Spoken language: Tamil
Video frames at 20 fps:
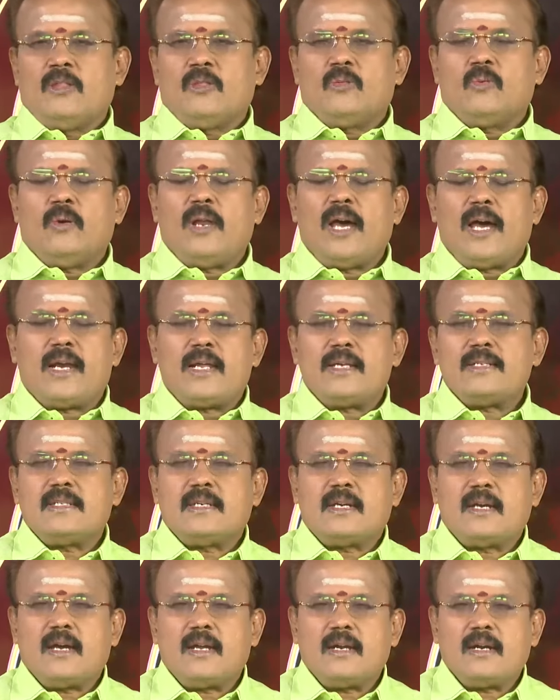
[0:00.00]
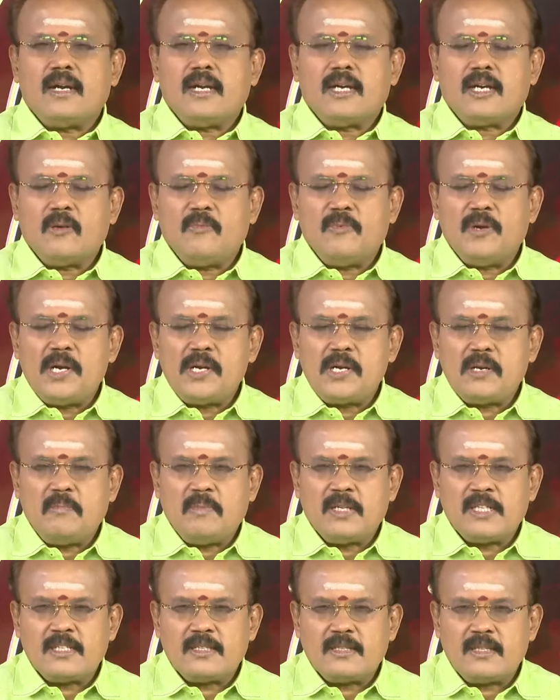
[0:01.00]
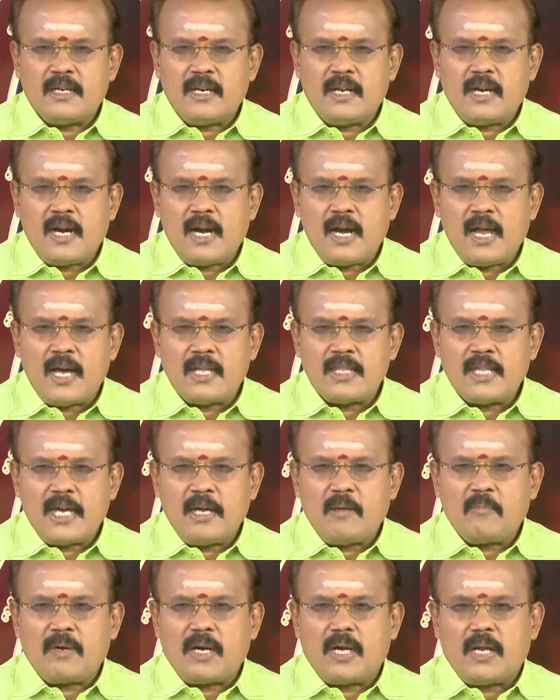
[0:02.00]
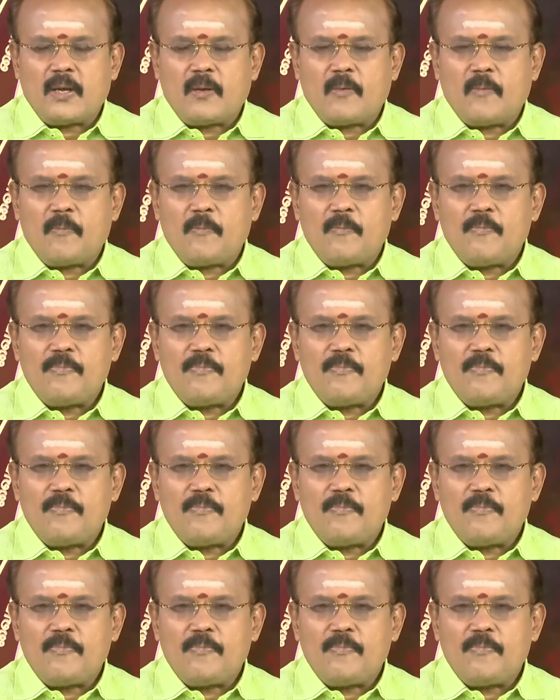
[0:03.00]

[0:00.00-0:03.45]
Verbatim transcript: துளாராசிக்காரர்களுக்கு வேற்று மதத்தினரால் ஆதாயம் கிடைக்கும்